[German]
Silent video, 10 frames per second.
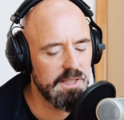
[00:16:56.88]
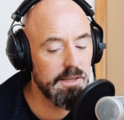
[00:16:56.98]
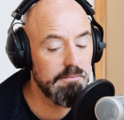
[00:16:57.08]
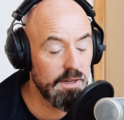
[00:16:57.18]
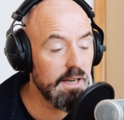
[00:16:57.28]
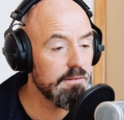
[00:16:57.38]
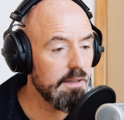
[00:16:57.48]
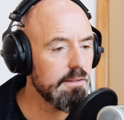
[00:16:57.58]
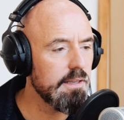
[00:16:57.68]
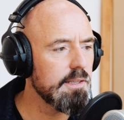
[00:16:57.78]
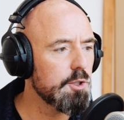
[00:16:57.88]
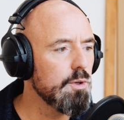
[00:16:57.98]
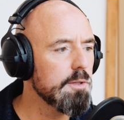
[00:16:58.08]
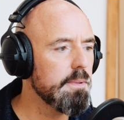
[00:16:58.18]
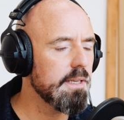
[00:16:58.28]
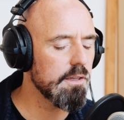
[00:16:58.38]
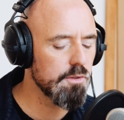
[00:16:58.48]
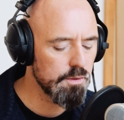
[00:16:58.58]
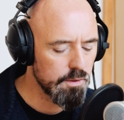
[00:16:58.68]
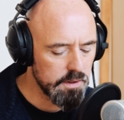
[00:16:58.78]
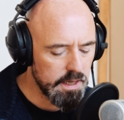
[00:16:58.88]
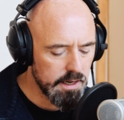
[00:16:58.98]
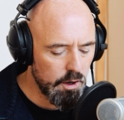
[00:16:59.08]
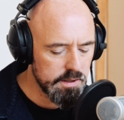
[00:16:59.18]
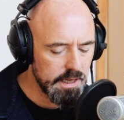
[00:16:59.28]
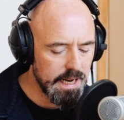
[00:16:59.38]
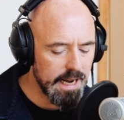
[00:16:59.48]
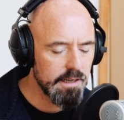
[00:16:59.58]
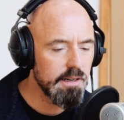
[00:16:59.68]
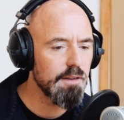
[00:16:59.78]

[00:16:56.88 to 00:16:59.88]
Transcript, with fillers: Sehr, ja. ja, ein sehr, sehr schönes Bild. Also sozusagen auch seinen eigenen